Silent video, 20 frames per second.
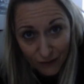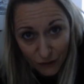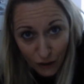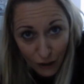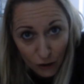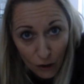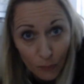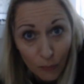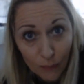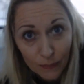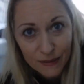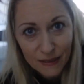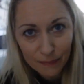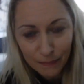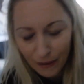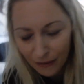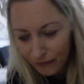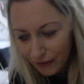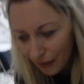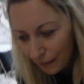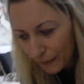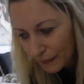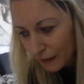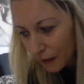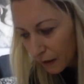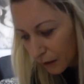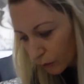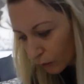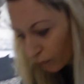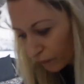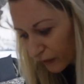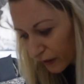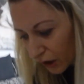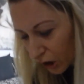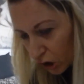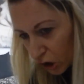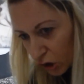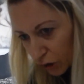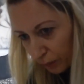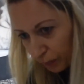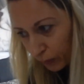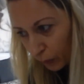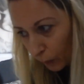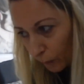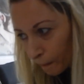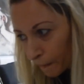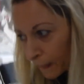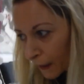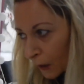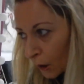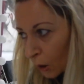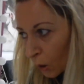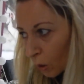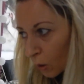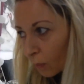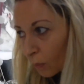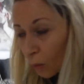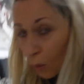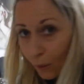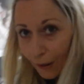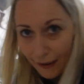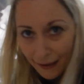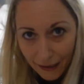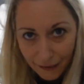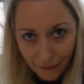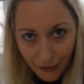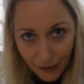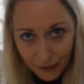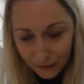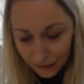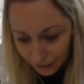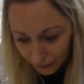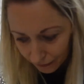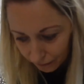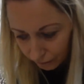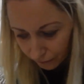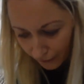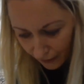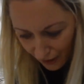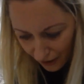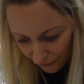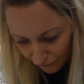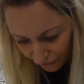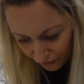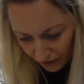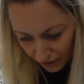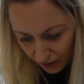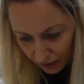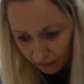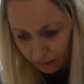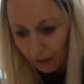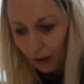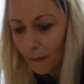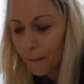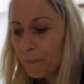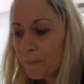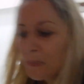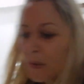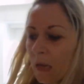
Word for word: Cioè dopo mi sembra veramente di non vederci più. Comunque la vanity è finita.